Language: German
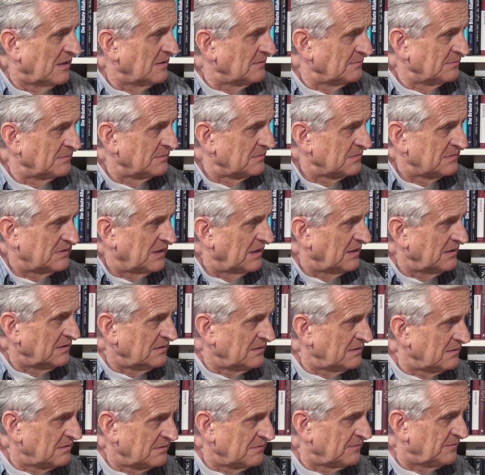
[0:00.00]
ähm,
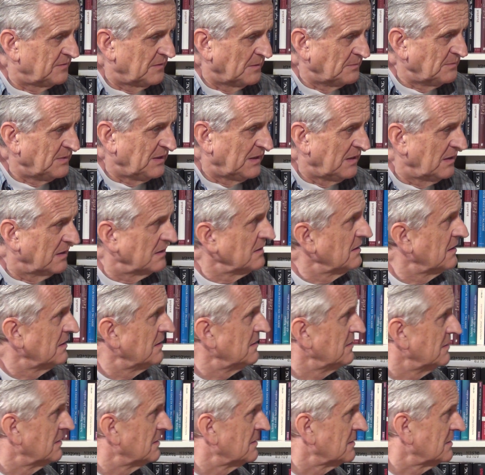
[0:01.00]
kind,
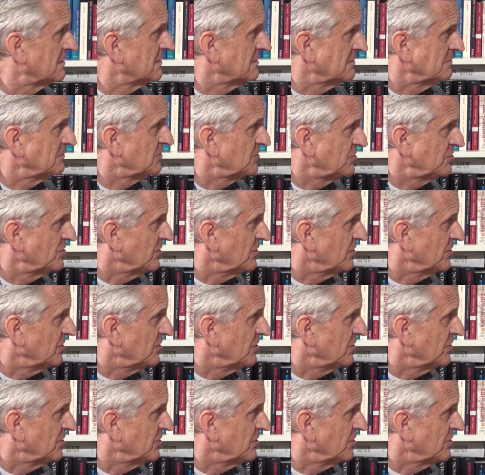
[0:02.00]
Familienkinder im